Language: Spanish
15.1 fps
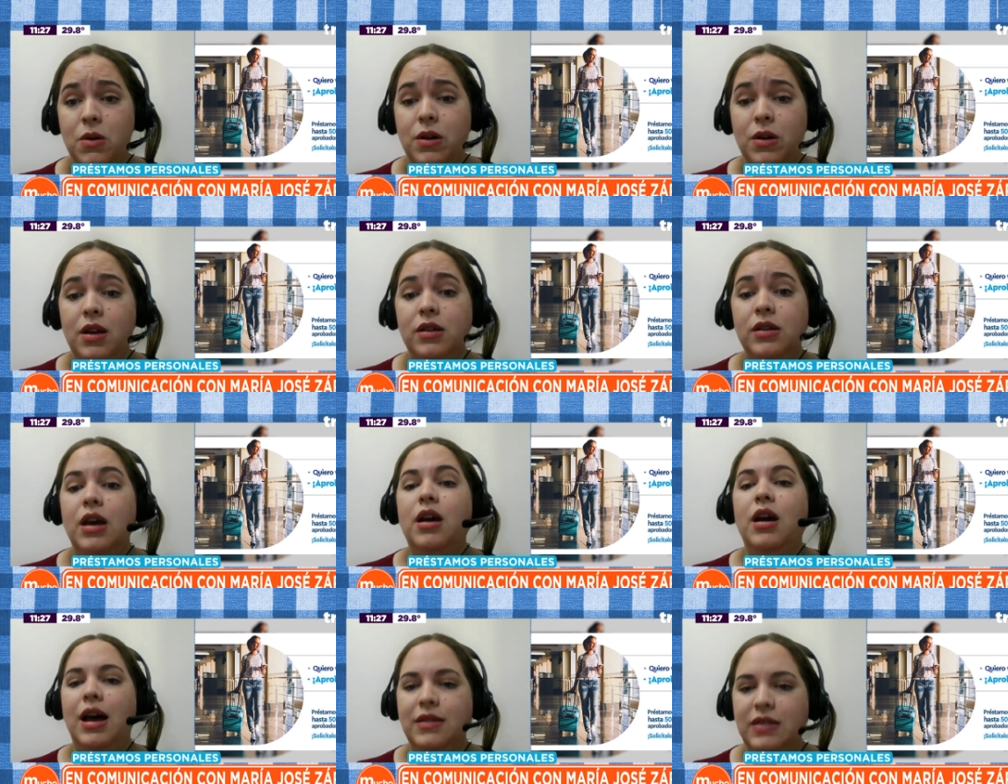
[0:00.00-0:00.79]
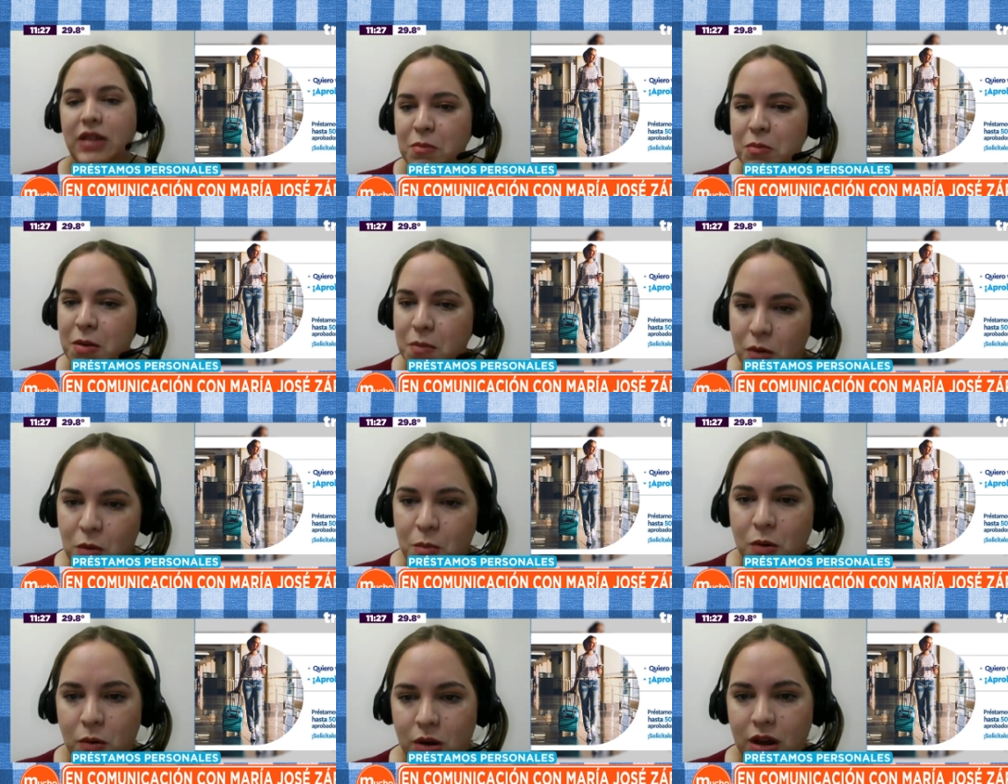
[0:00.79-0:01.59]
millones que, así mismo
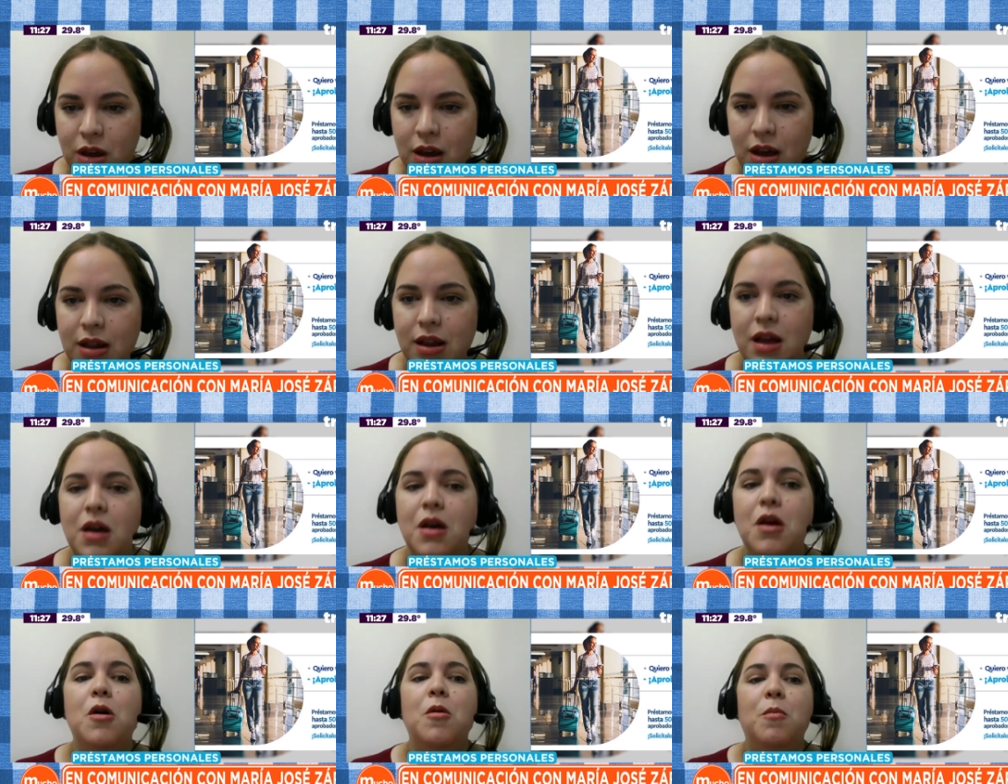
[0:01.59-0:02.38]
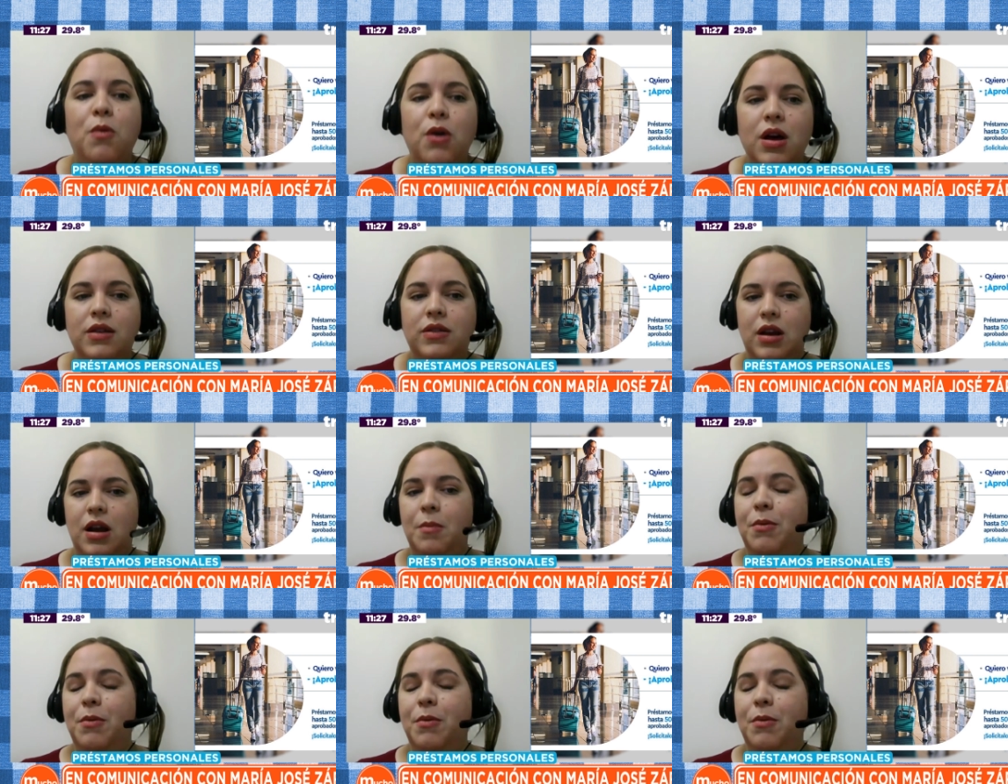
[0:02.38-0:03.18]
como vos dijiste, puede ser
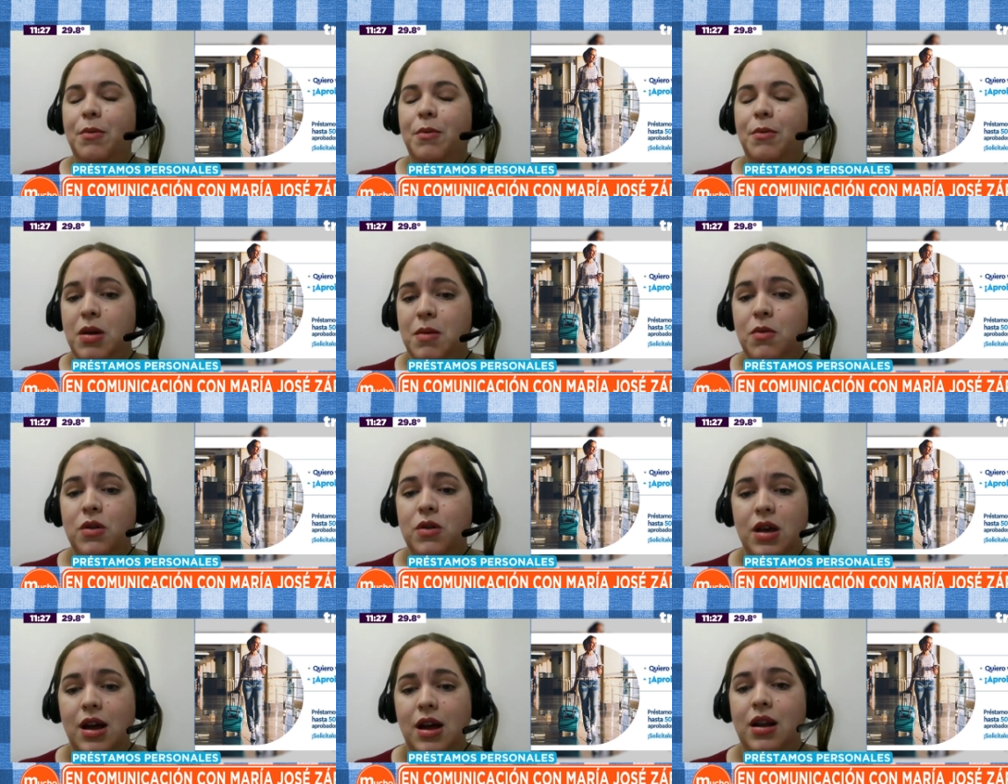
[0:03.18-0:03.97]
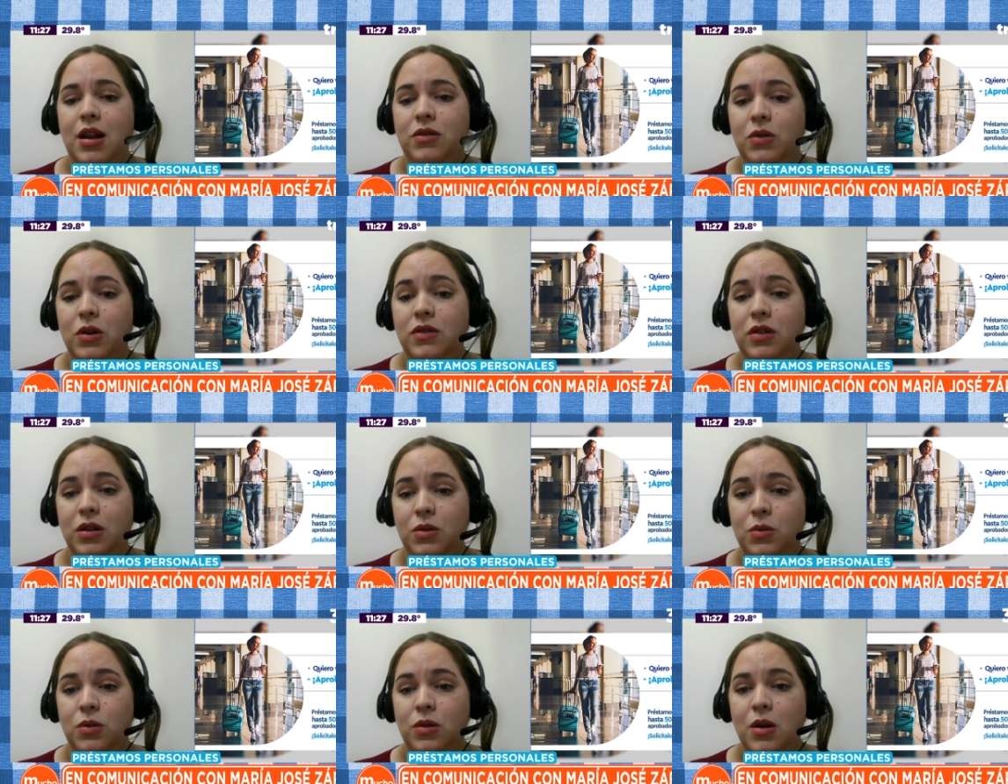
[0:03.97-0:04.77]
aprobado en el mismo día de la
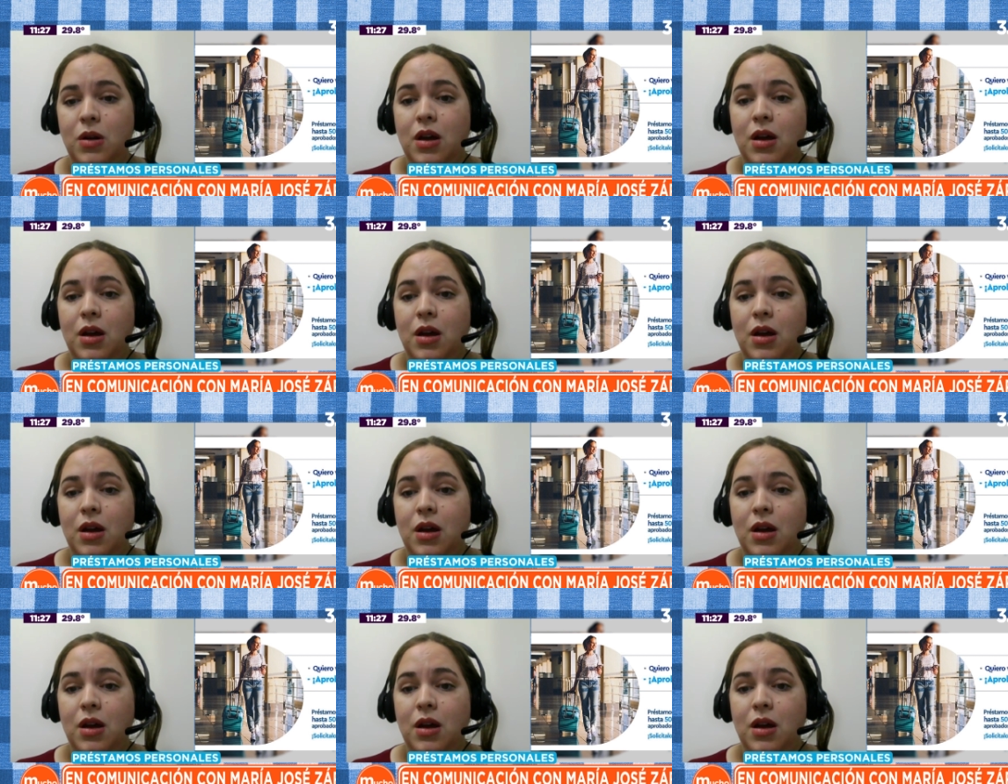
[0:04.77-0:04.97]
solicitud.